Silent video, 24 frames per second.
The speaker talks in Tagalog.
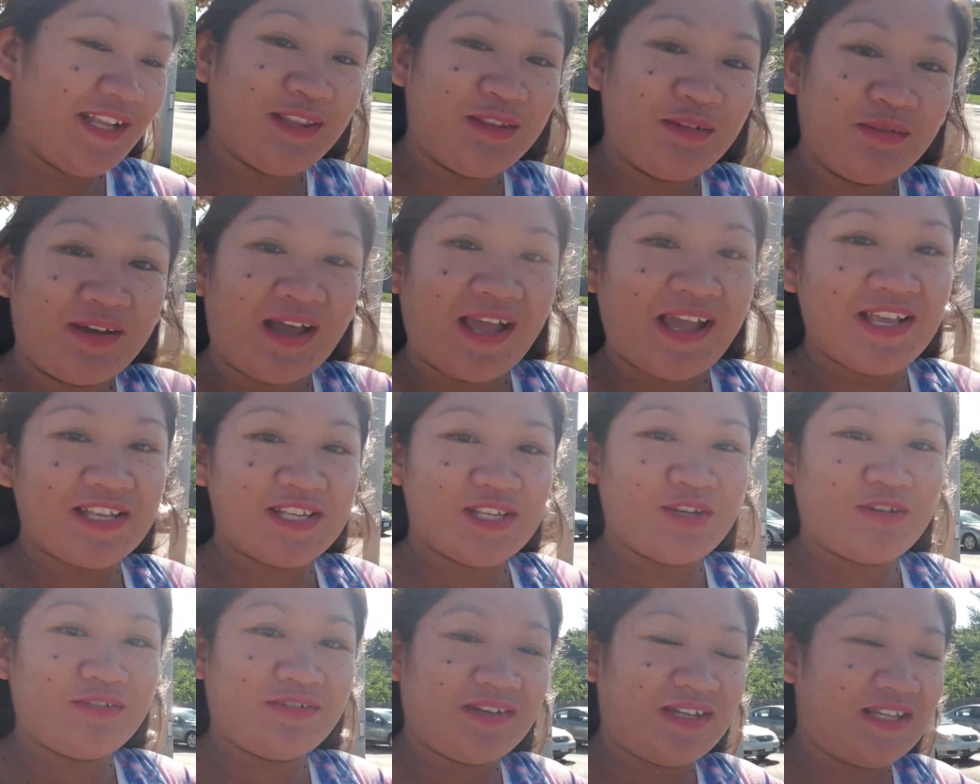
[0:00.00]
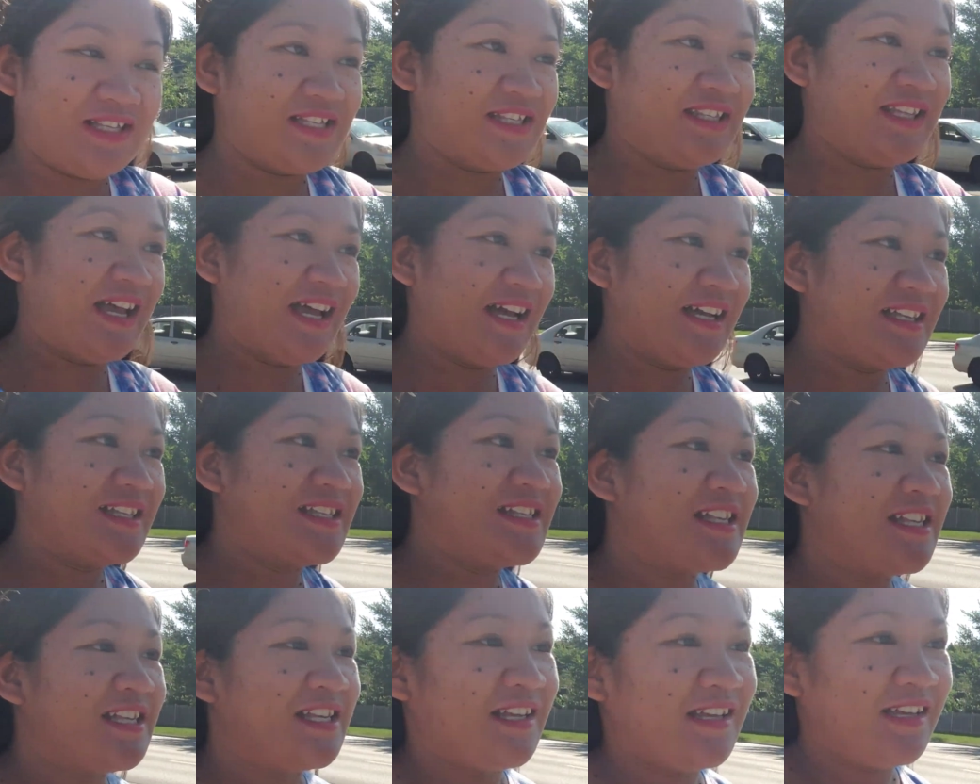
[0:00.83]
dito guys, yung uh,
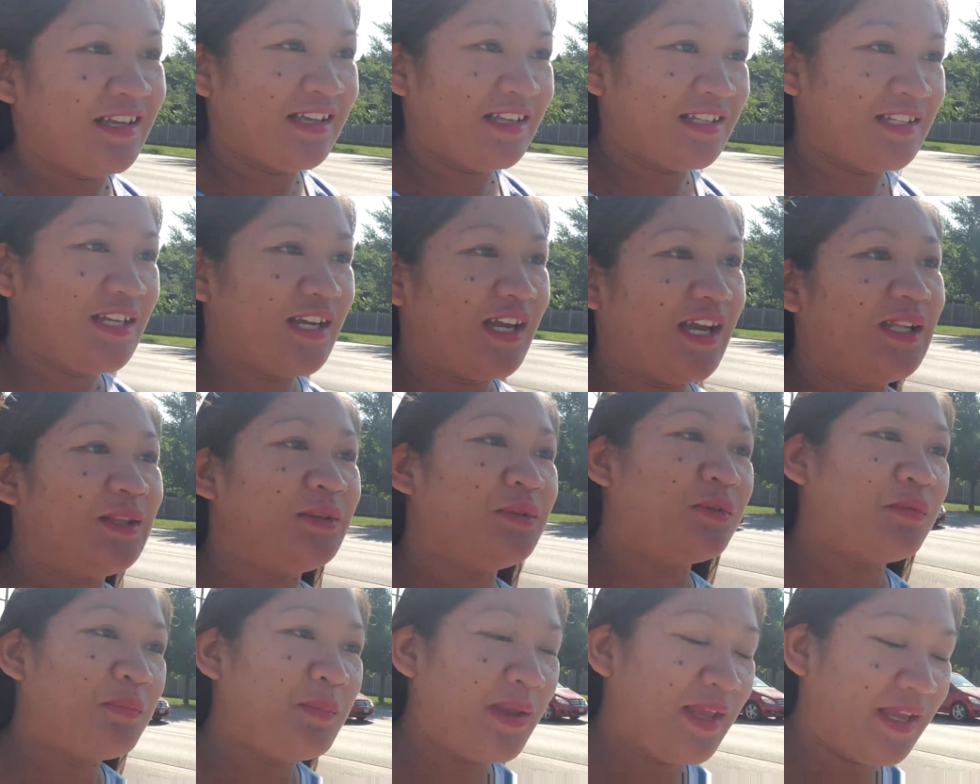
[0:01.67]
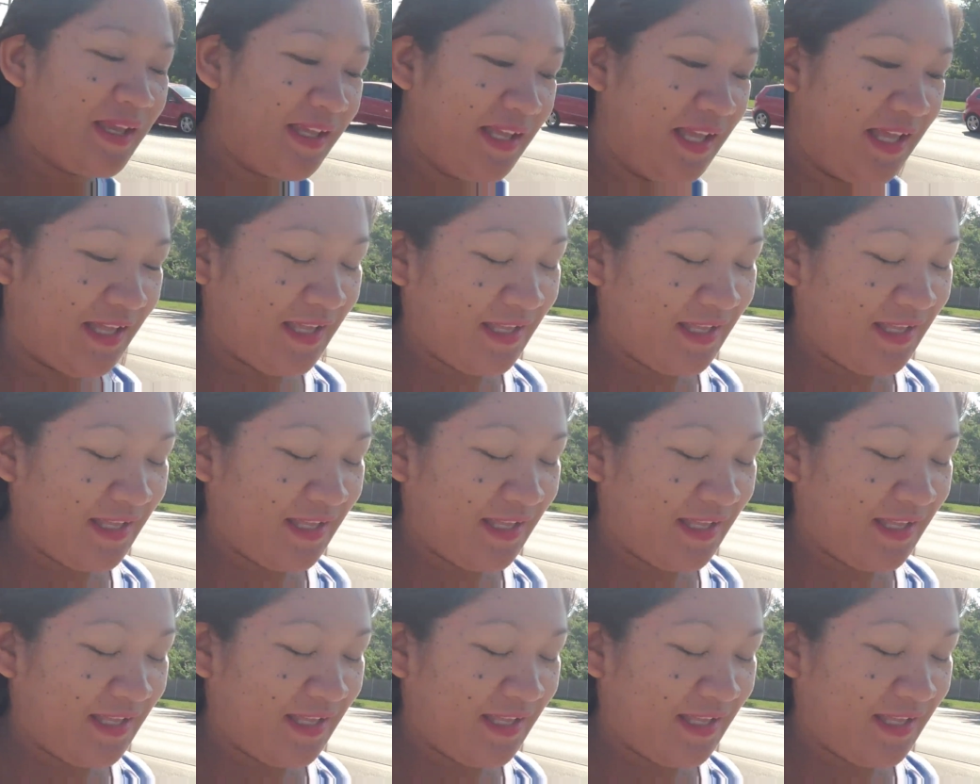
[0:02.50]
snacks, tsaka tubig.